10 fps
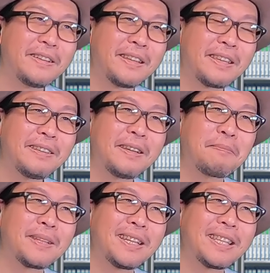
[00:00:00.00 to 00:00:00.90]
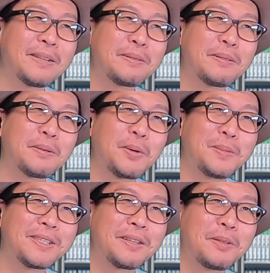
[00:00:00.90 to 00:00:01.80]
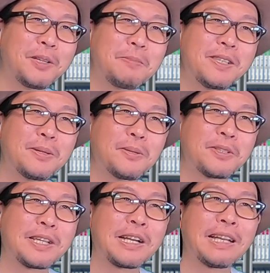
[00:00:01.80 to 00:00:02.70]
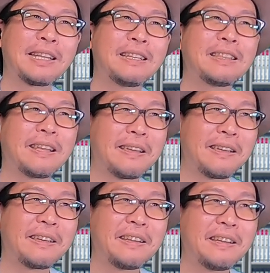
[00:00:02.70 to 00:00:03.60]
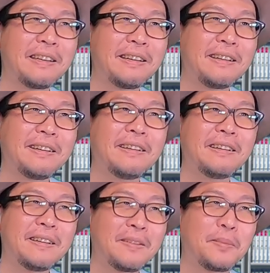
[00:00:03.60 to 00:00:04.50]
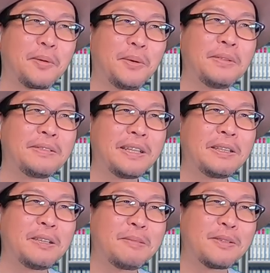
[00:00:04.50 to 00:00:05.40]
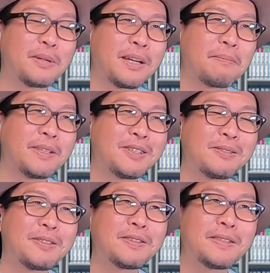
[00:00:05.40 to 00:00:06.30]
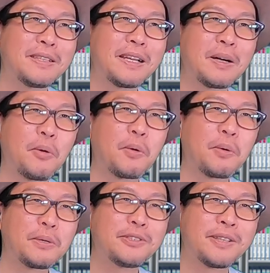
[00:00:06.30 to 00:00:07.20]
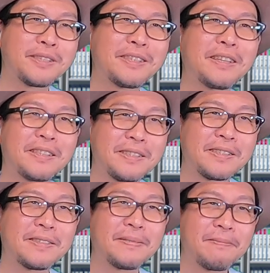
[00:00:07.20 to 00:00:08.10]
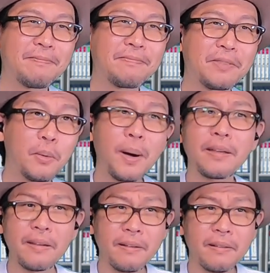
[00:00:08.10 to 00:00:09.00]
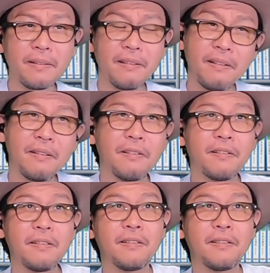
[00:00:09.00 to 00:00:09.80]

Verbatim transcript: いやけどやっぱ、ただのくんとこみさんのエピソードしか勝たんね。もうこの二人のエピソードがやっぱ純粋になんかほっこりして好きです。おまけ。うん。